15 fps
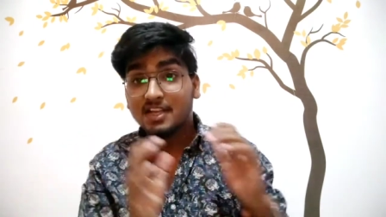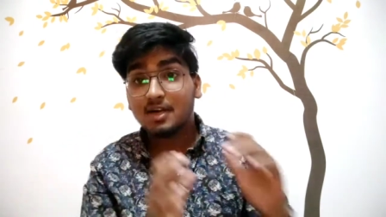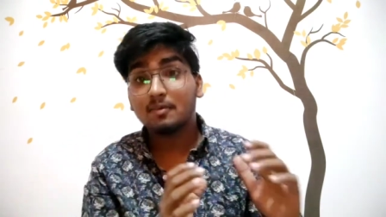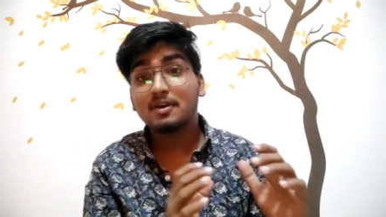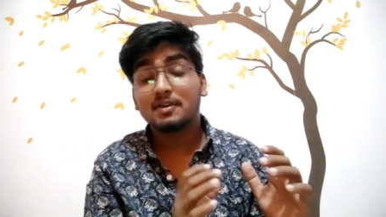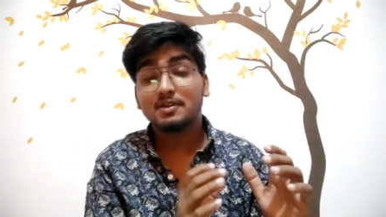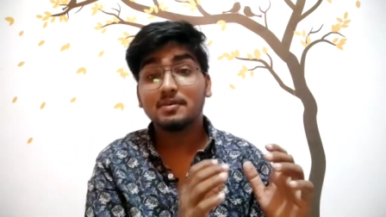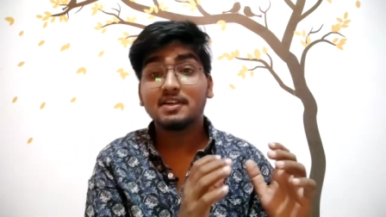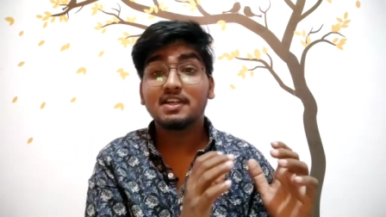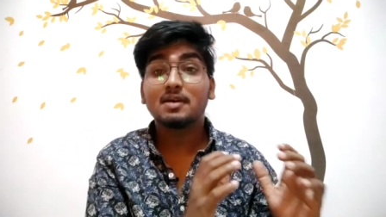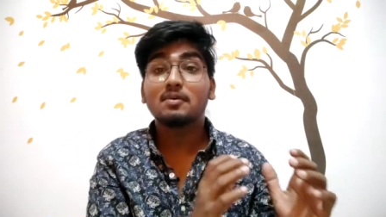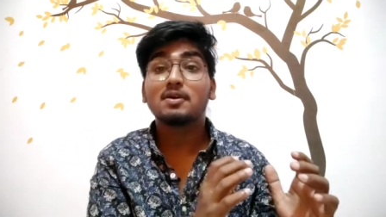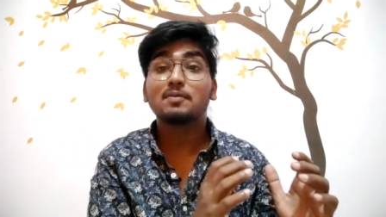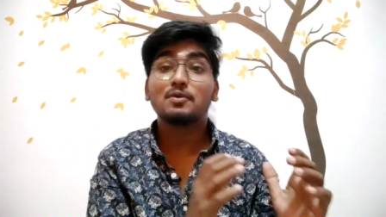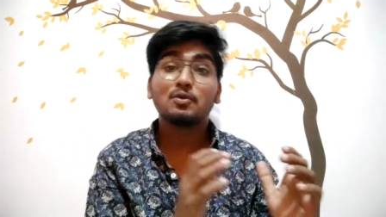कवर इवन
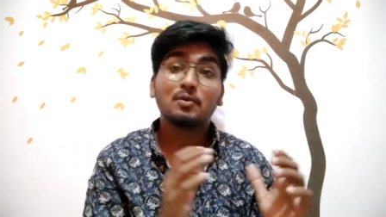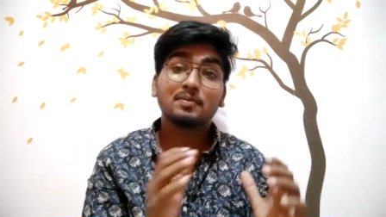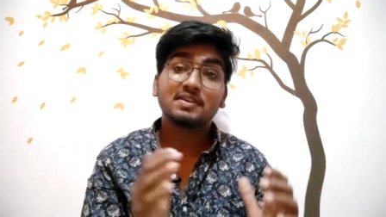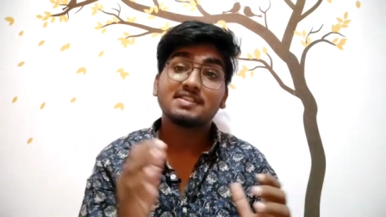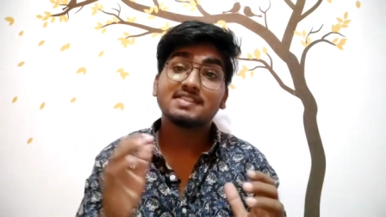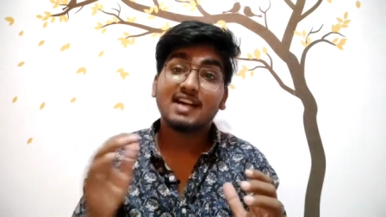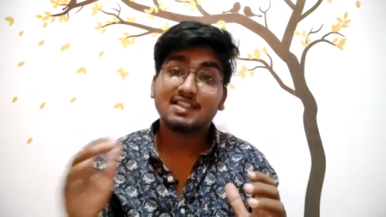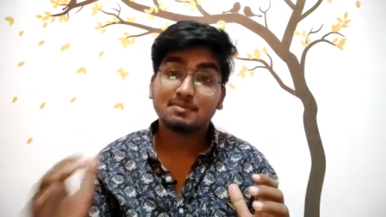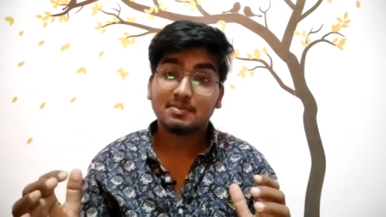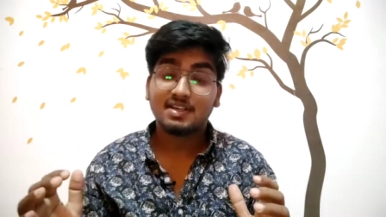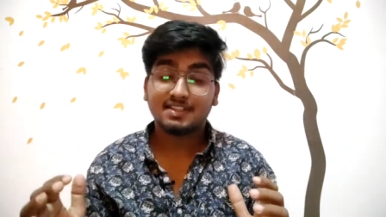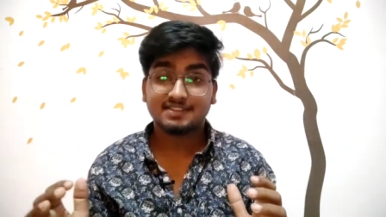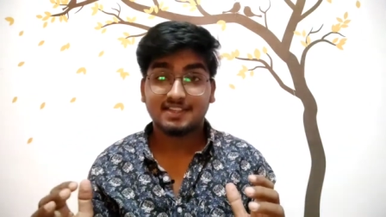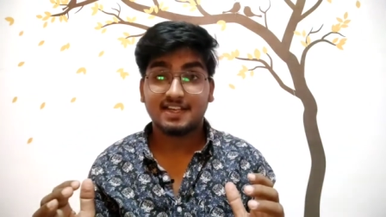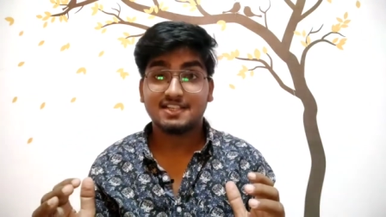कवर भी वो अपने साथ में
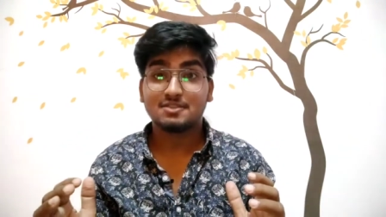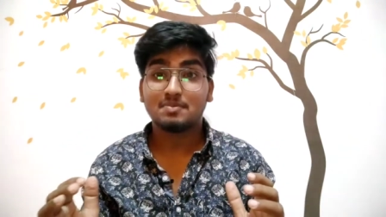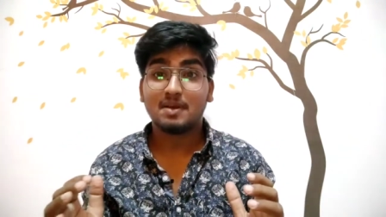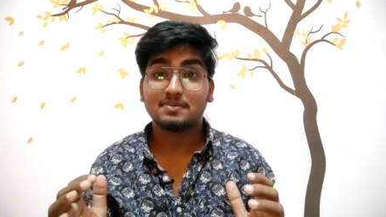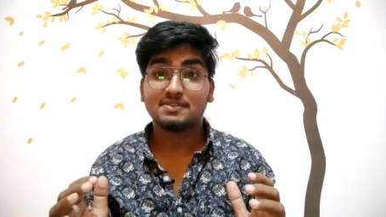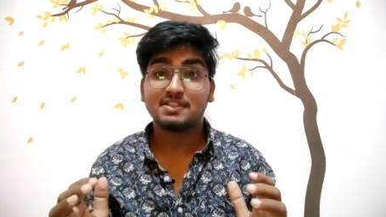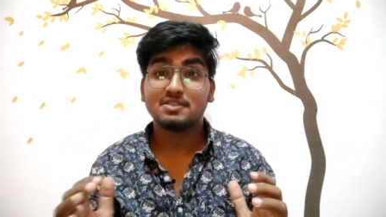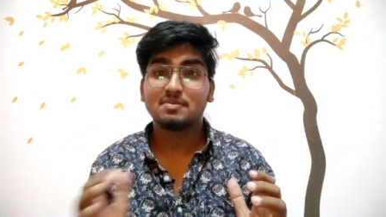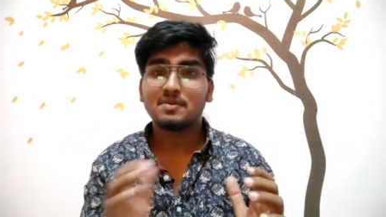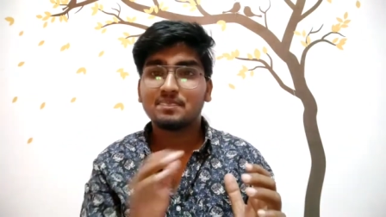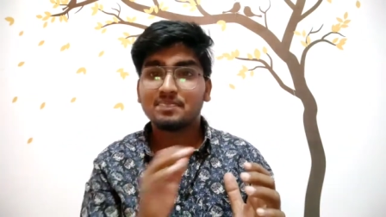रखता है इस वेब सीरीज़